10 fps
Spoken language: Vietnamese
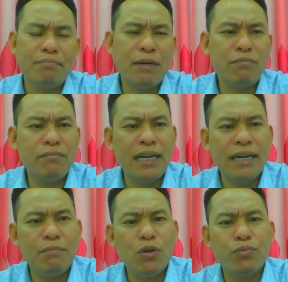mong
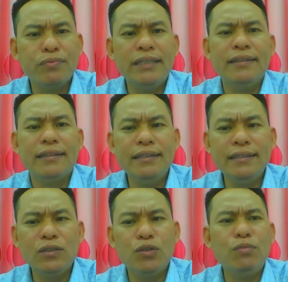đợi một tình
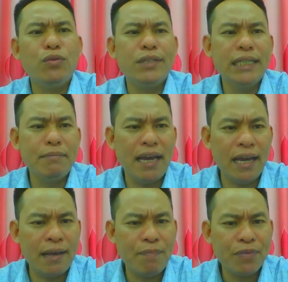thương của một người
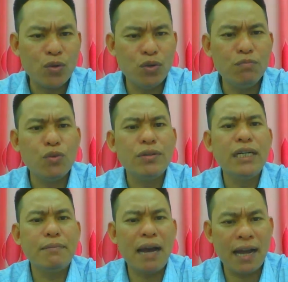mẹ của một
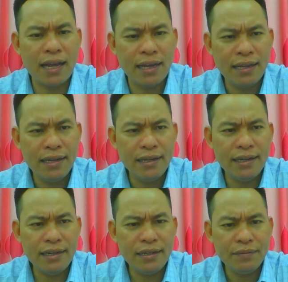người bà
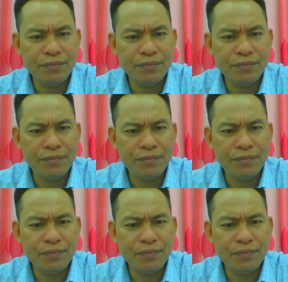đó